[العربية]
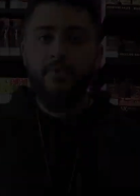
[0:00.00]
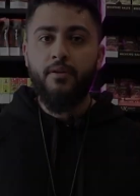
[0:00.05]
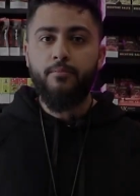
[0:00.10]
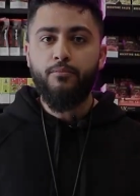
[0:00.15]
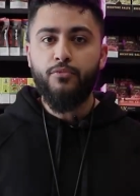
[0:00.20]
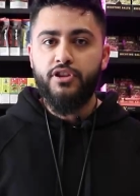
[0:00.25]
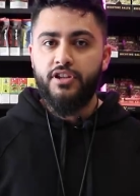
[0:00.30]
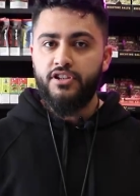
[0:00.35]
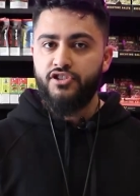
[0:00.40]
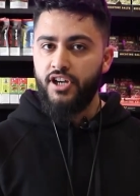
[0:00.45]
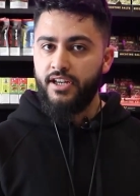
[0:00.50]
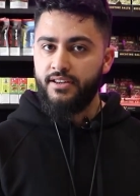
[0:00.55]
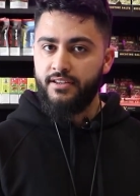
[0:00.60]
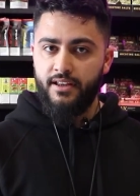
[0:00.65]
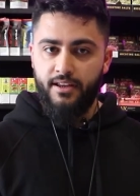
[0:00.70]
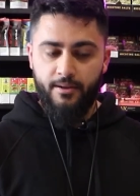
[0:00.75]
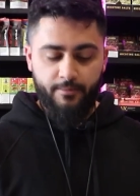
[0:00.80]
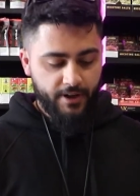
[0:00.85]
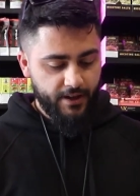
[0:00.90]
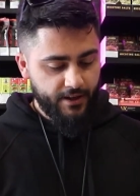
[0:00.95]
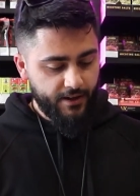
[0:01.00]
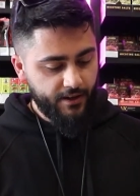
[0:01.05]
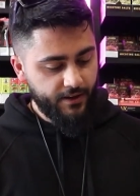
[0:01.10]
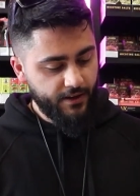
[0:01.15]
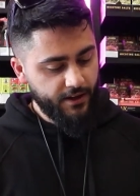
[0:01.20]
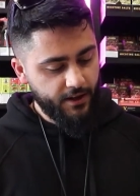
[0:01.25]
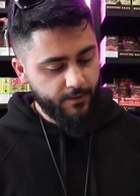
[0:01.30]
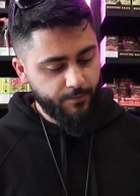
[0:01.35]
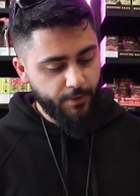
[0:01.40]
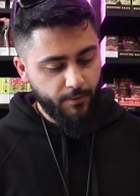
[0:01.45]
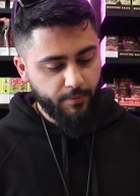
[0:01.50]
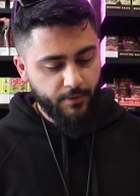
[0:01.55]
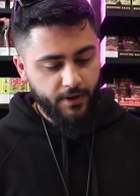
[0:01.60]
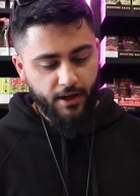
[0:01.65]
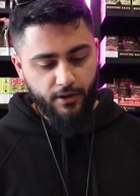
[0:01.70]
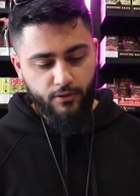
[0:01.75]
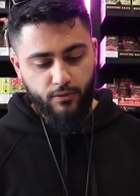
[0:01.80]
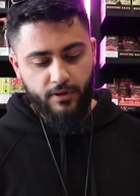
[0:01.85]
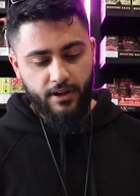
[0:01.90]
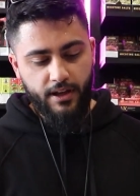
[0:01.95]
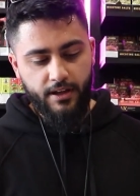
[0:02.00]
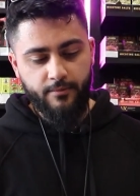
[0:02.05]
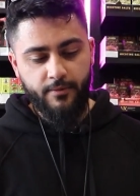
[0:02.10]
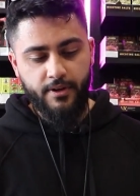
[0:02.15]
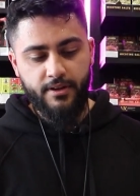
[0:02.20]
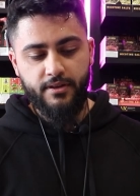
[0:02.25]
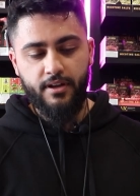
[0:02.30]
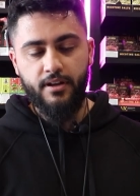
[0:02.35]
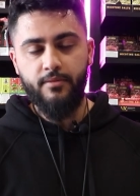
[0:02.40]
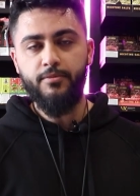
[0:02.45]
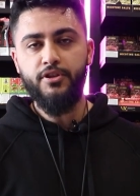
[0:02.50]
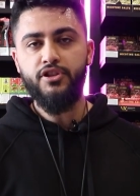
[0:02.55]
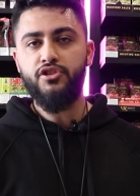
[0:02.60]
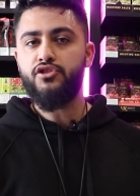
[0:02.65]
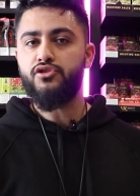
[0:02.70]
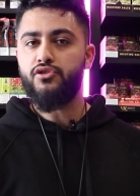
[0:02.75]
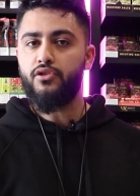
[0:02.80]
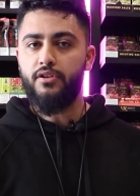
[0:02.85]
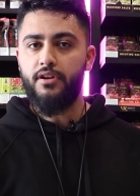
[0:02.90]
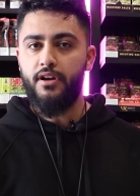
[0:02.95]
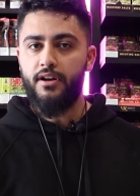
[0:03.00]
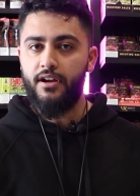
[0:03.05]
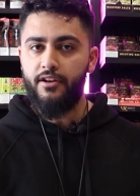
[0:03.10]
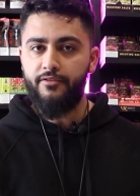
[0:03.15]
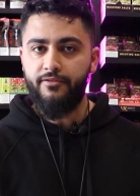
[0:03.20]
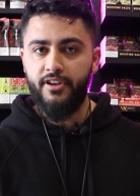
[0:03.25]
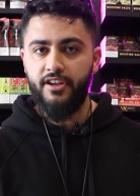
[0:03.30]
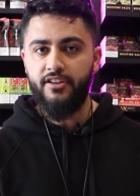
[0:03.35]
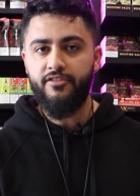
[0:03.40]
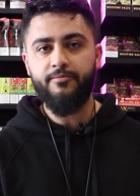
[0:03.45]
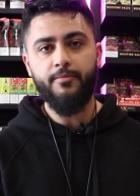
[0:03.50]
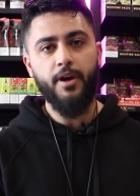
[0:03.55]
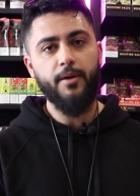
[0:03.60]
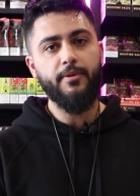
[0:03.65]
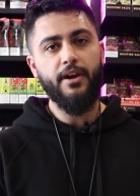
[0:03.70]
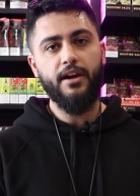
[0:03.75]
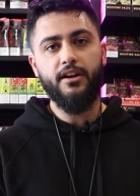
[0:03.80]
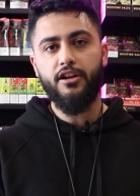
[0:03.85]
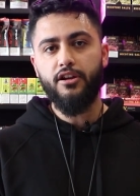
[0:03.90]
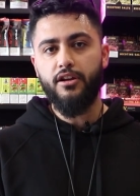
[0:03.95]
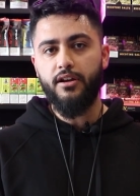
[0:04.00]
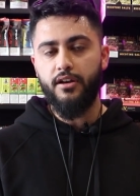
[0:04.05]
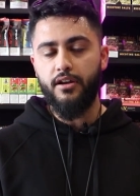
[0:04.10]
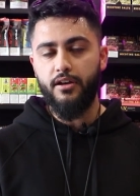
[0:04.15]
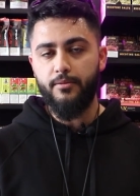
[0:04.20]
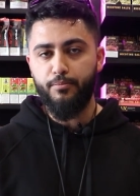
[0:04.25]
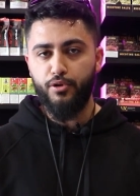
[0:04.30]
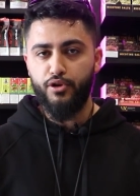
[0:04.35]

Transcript: منتجاتنا الامريكيه اللي هي البوب كلاود والالمنتال بيجي سكر خفيف ما بيحرق